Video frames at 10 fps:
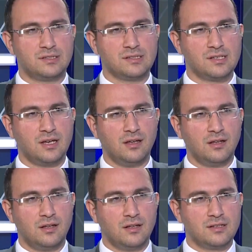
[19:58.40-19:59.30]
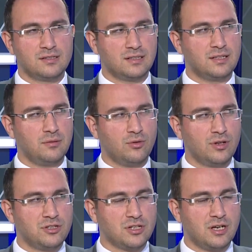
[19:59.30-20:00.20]
arttırsa Zaten
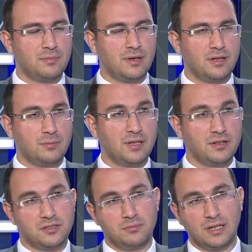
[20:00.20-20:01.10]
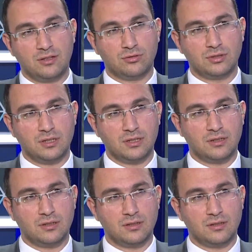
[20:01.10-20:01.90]
oraya çıkan yapılan yatırım belki ortaya